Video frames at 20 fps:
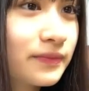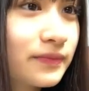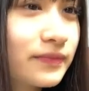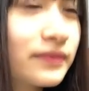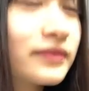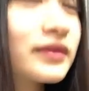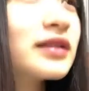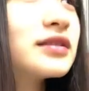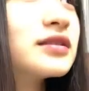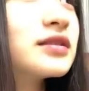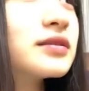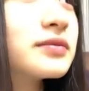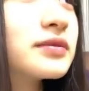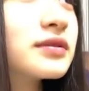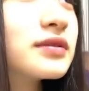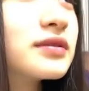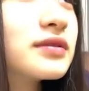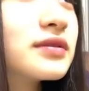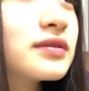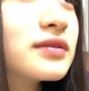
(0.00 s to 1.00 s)
大丈夫
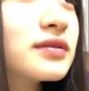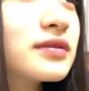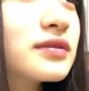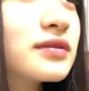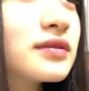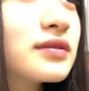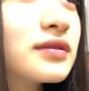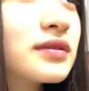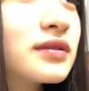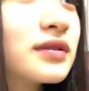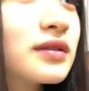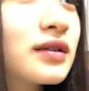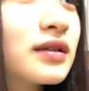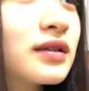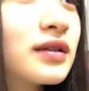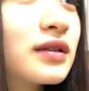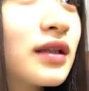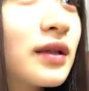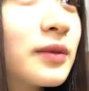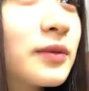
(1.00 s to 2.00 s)

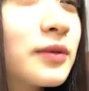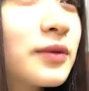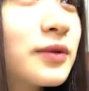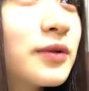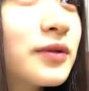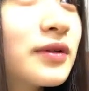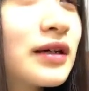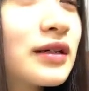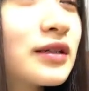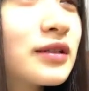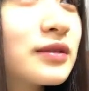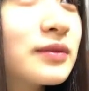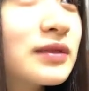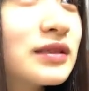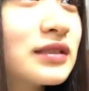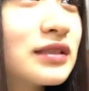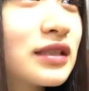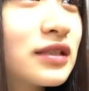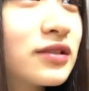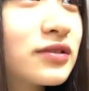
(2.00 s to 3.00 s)
多分「紅白」密
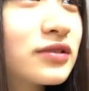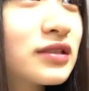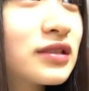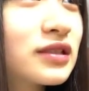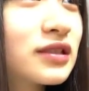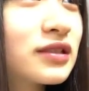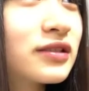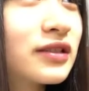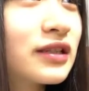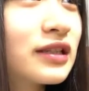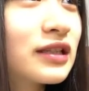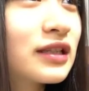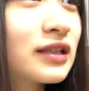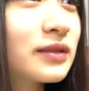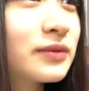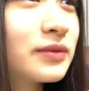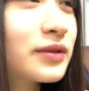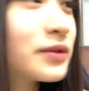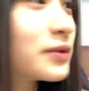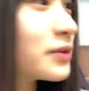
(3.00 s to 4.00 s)
着してる
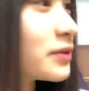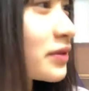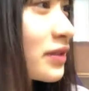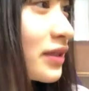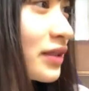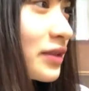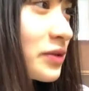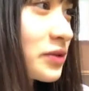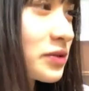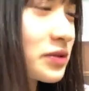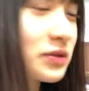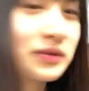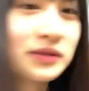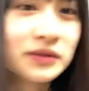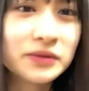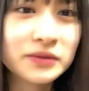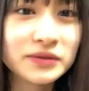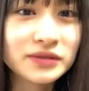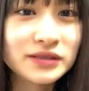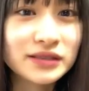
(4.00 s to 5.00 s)
AKB48 賞を
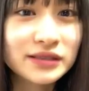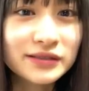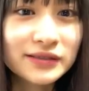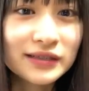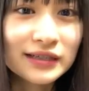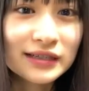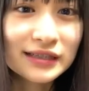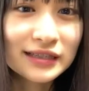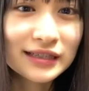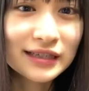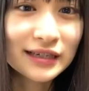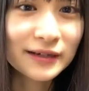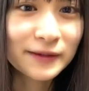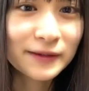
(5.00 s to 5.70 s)
残してるからいいや